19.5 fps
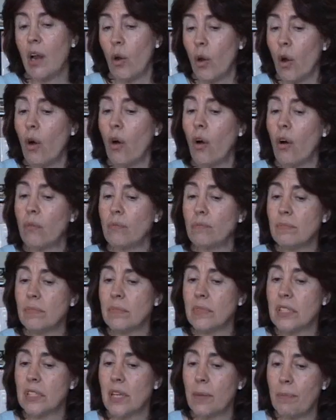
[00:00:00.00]
luego
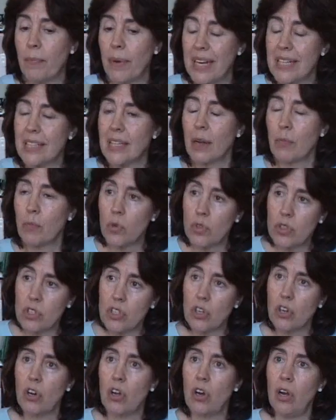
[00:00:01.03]
mm, se prestan
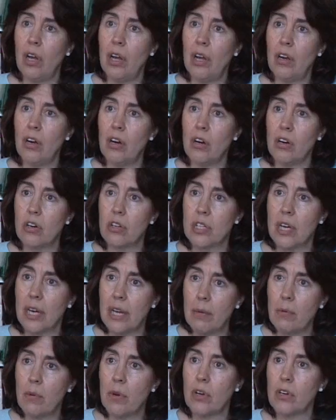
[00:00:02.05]
mucho los
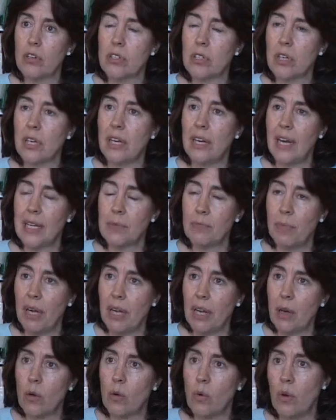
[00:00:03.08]
libros y las
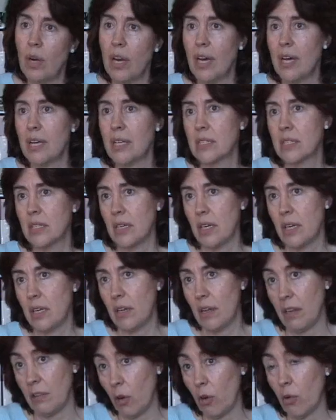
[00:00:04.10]
películas
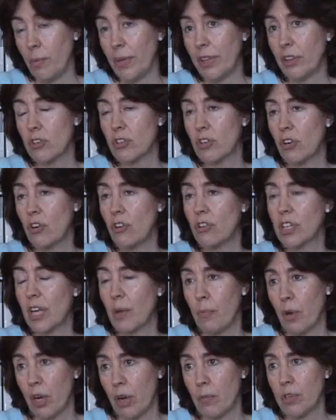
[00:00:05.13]
y documentos sonoros
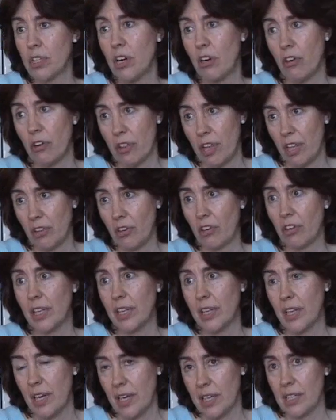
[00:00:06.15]
que ponemos en los centros de
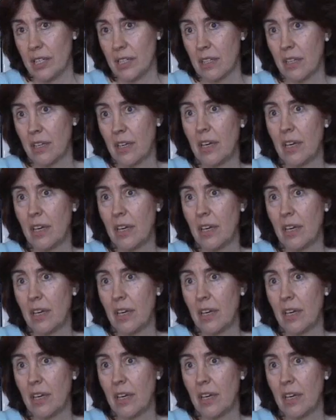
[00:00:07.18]
interés.